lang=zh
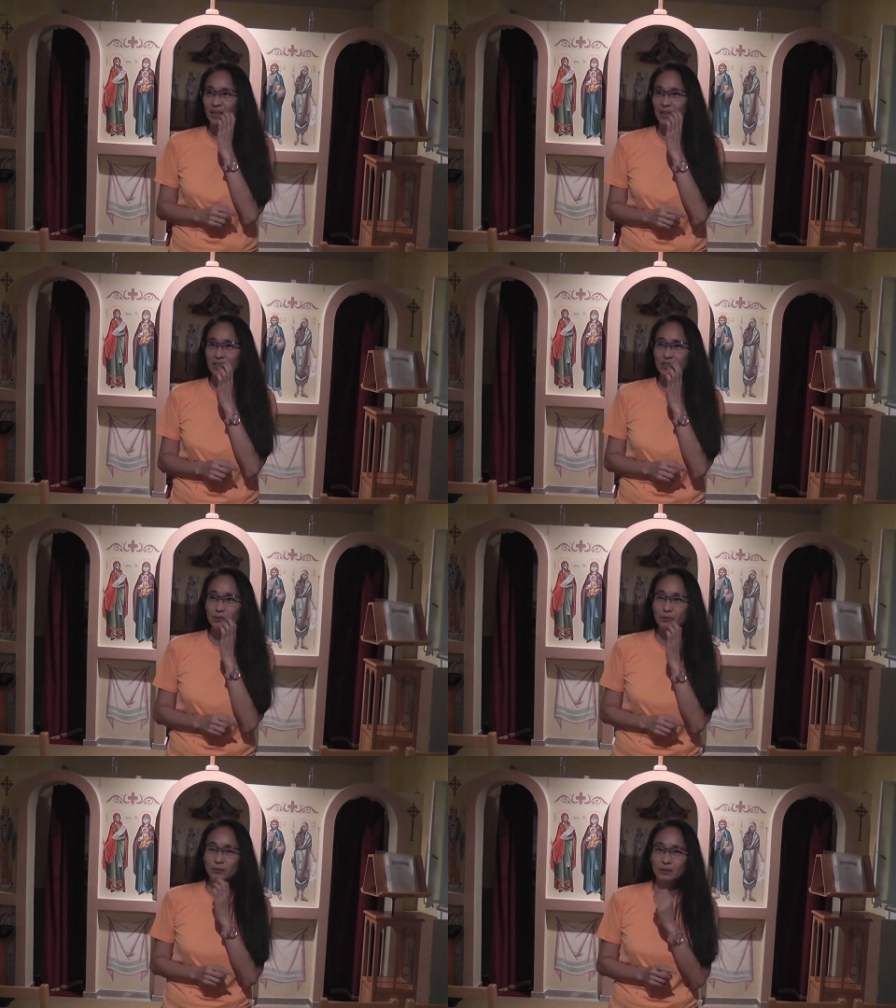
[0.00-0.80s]
离
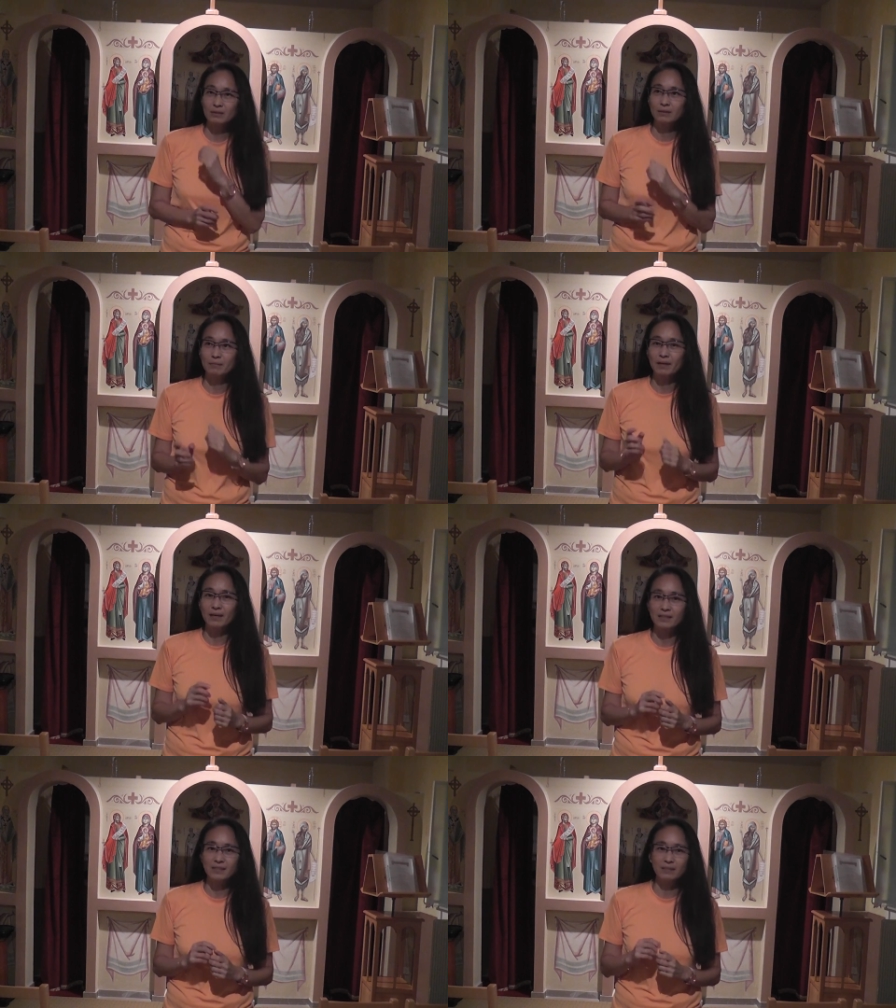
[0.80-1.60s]
修女那边
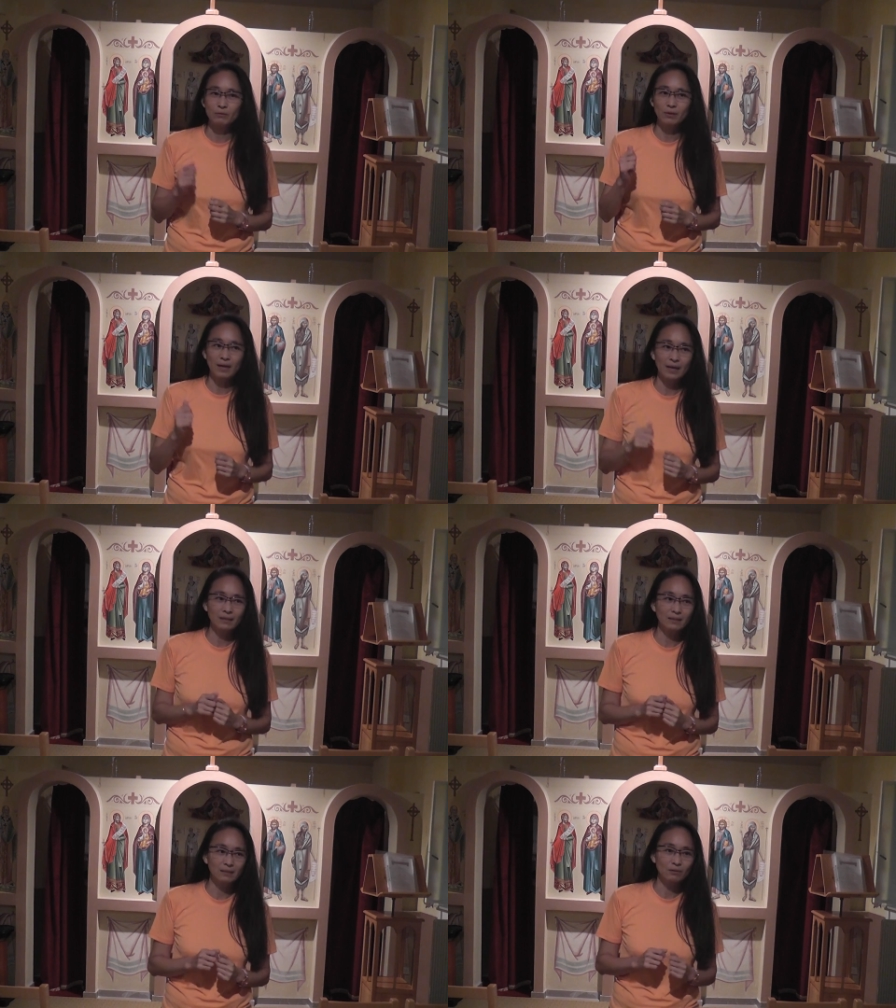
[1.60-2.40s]
很近，我开
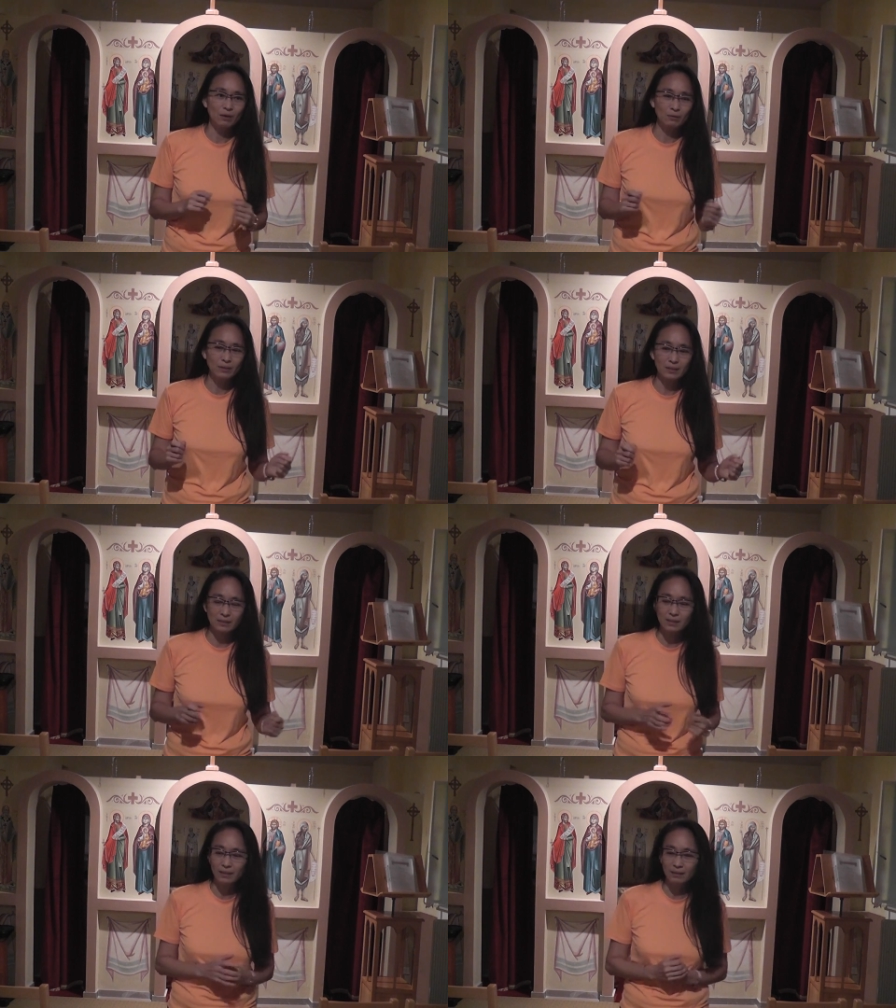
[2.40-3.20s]
灯的话会影
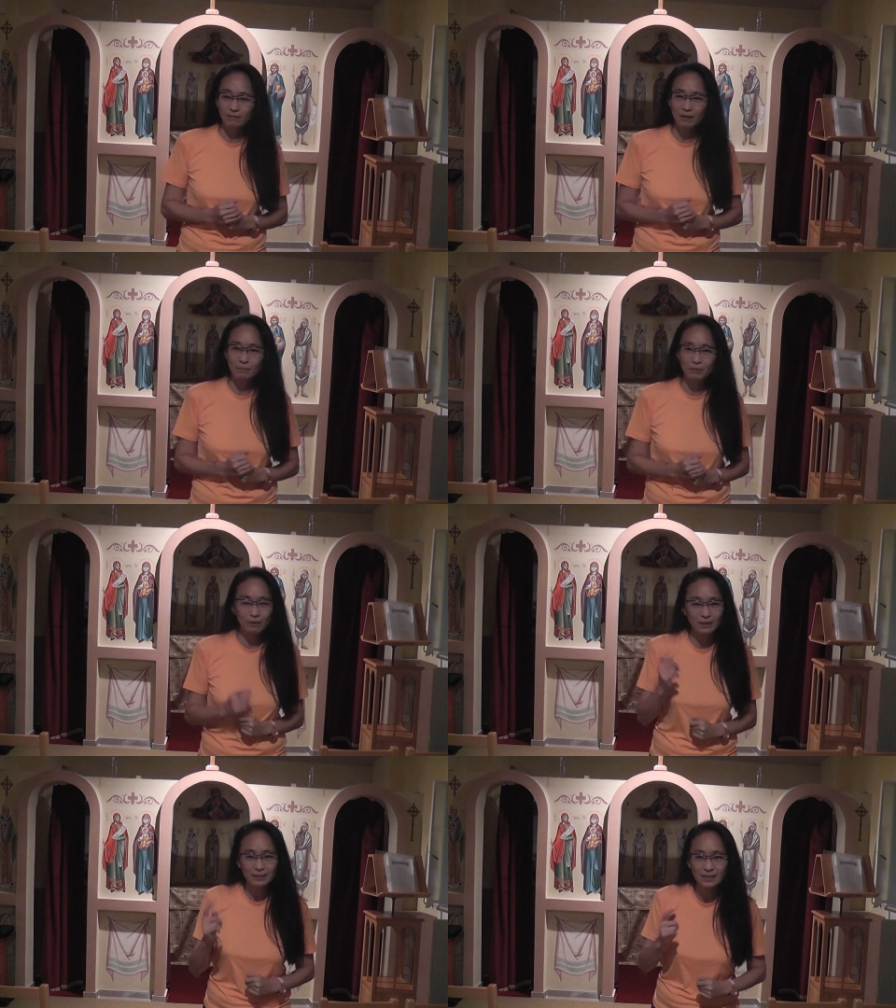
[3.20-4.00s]
响到他们。我
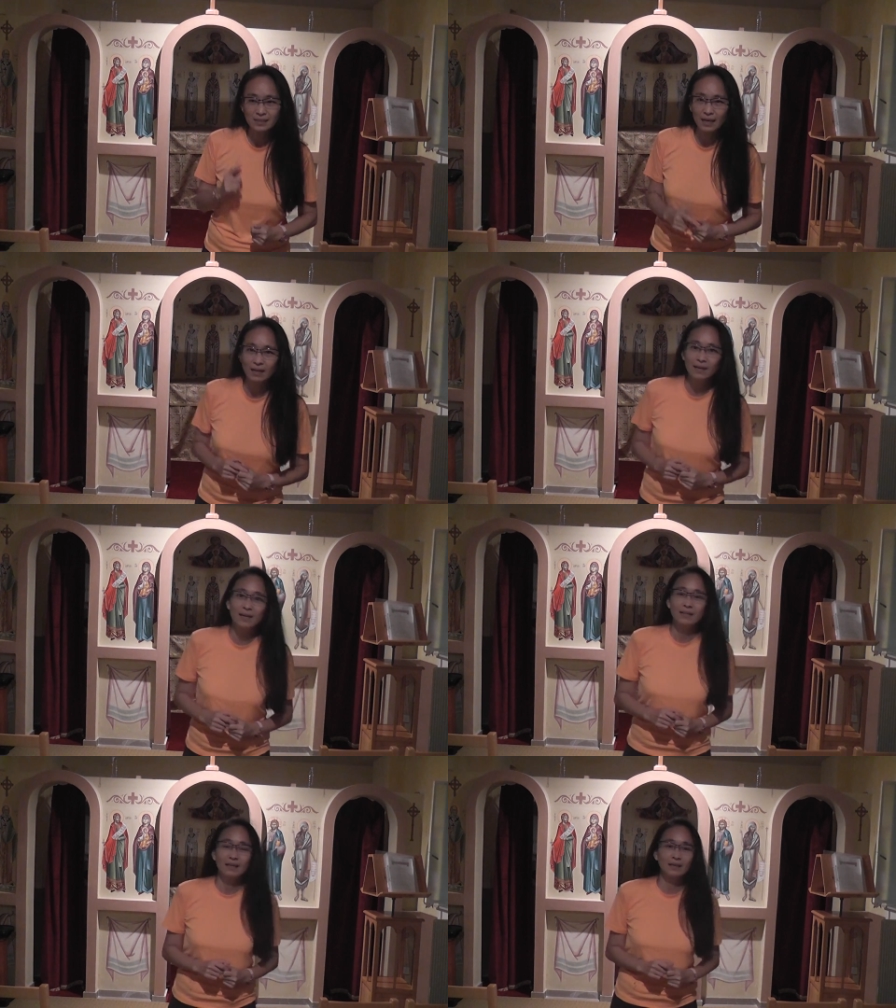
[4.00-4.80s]
还在想，
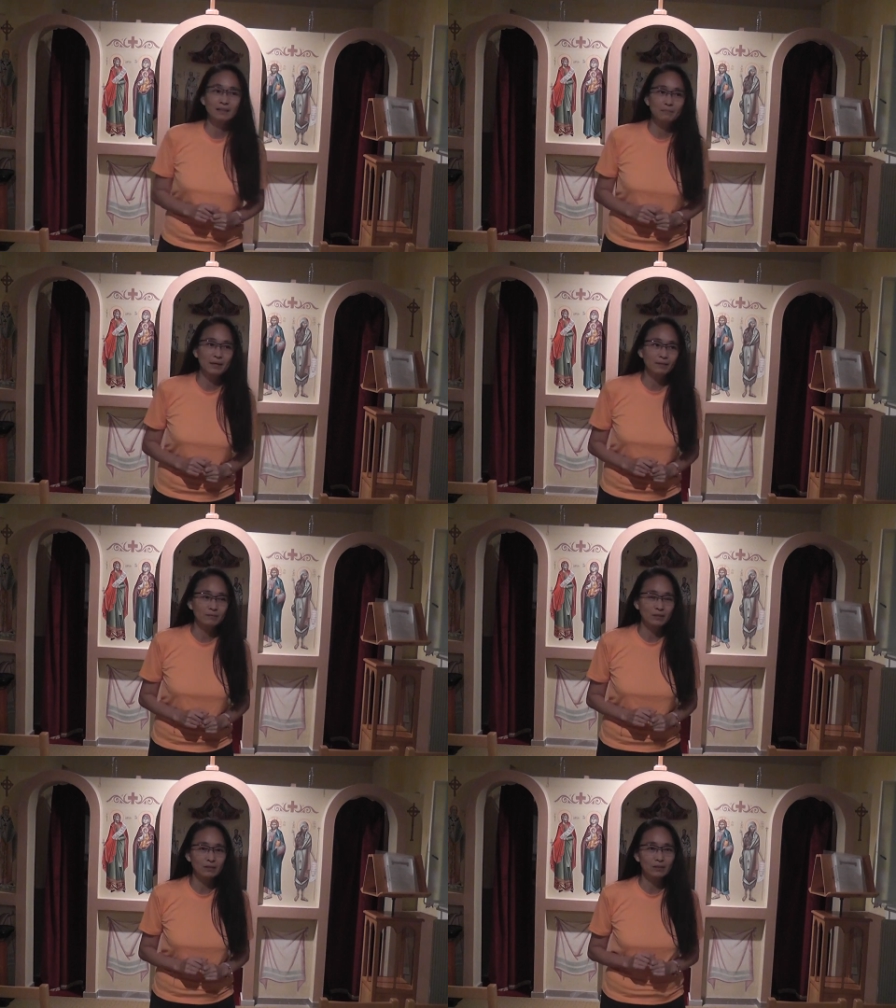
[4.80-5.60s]
那那边
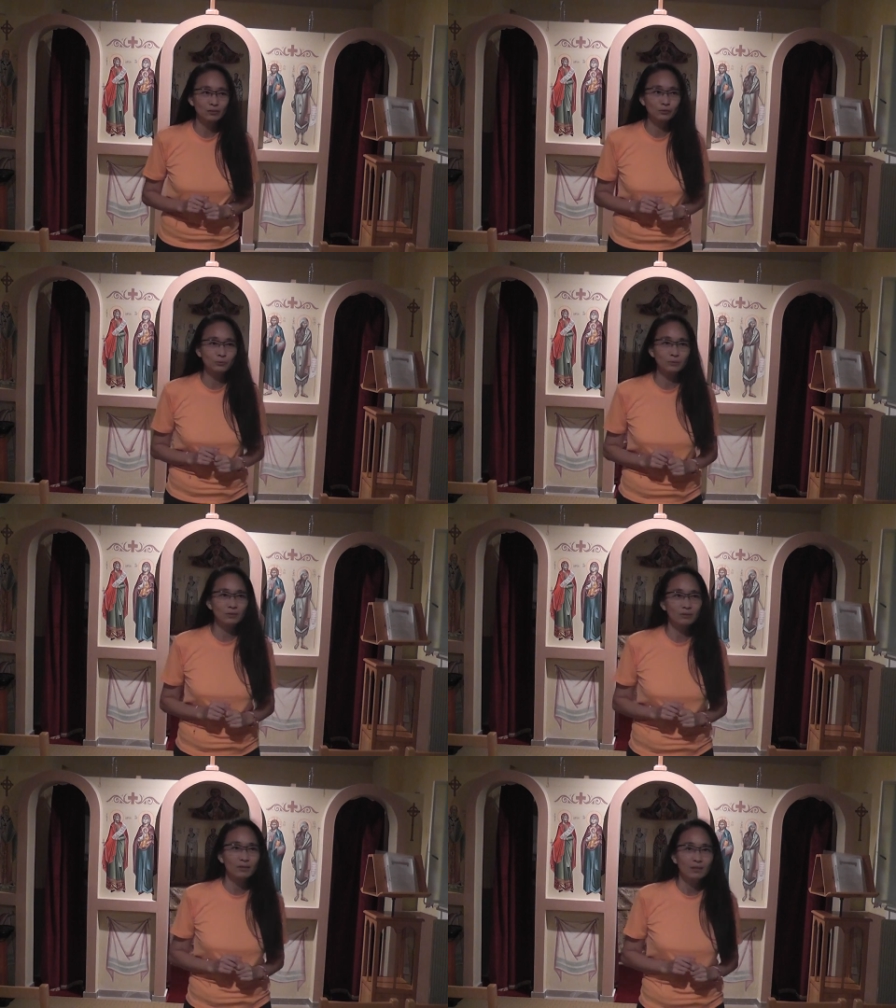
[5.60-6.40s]
的书我
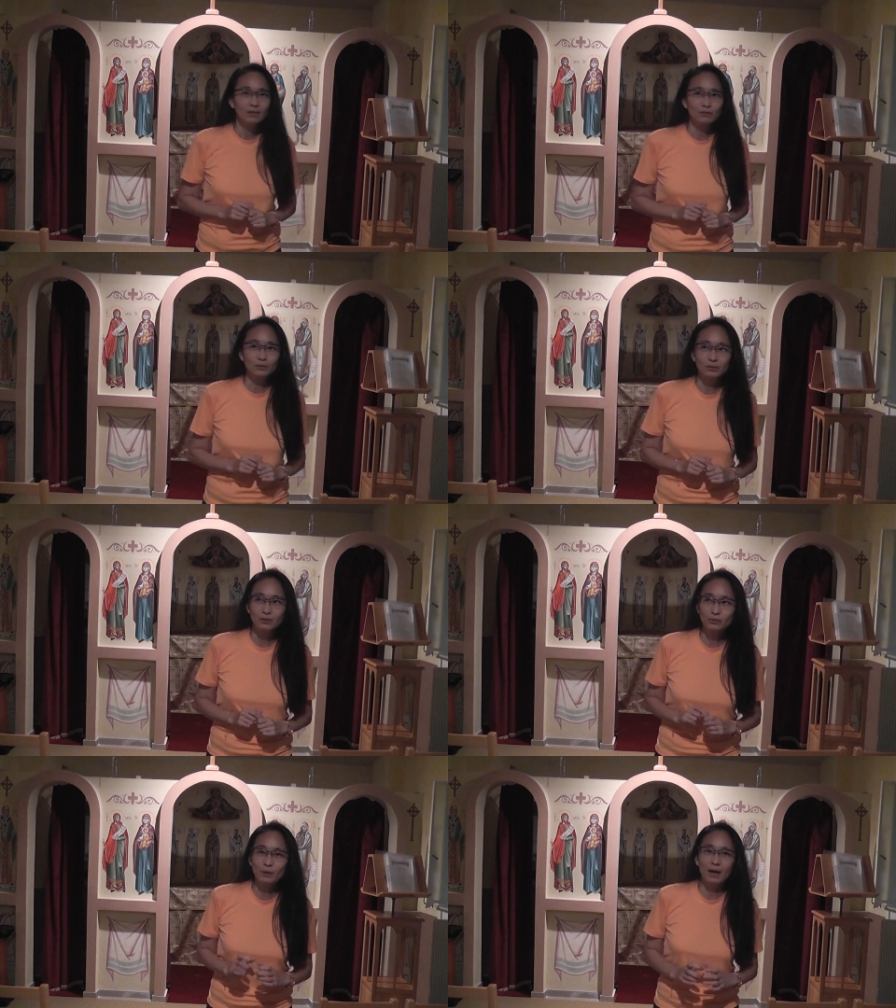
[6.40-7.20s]
就我就
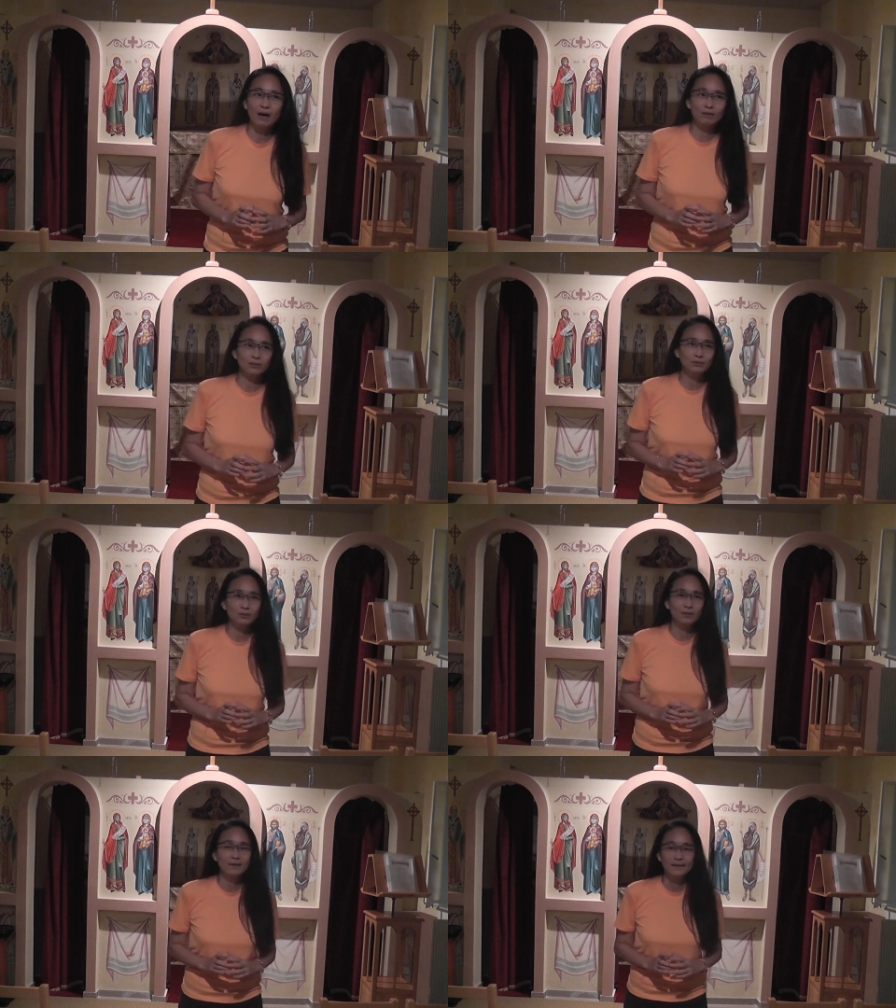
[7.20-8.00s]
算好，就
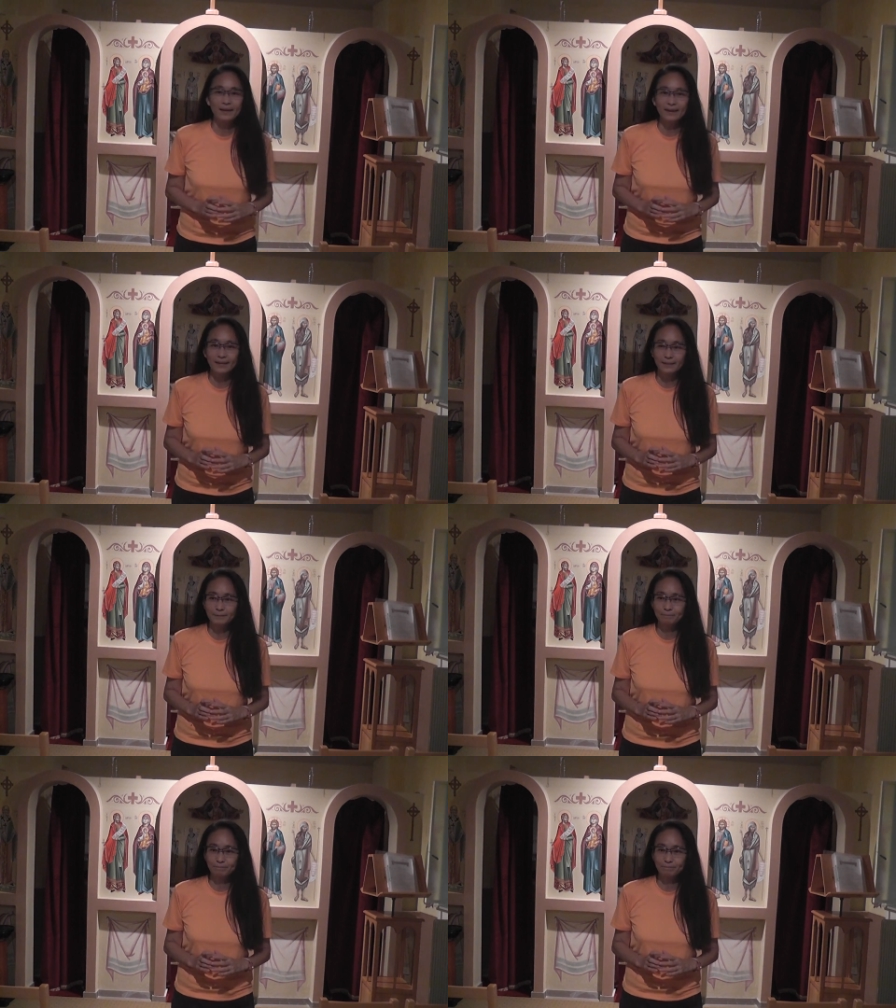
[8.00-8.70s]
说呃